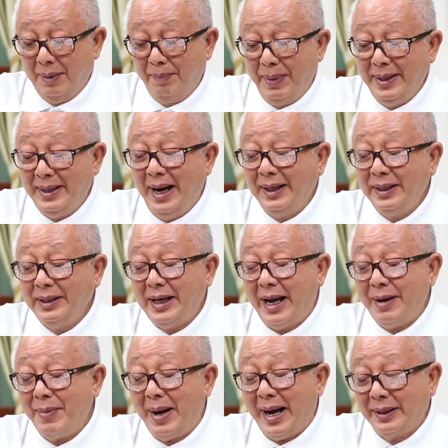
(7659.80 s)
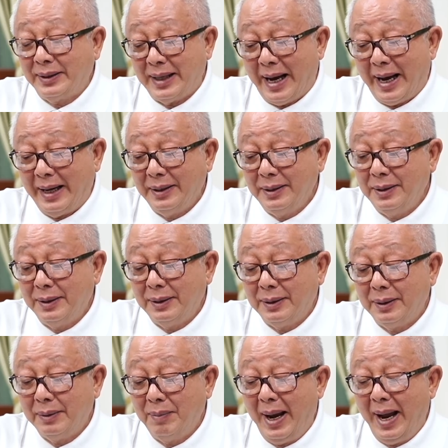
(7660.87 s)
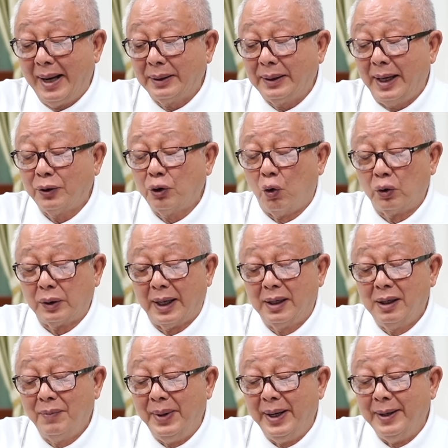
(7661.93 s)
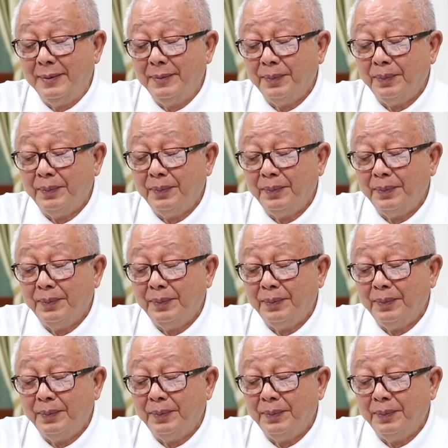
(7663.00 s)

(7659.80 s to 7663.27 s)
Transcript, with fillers: เป็นค่าใช้จ่ายมหาศาลมากถ้าส่งทางเครื่องบิน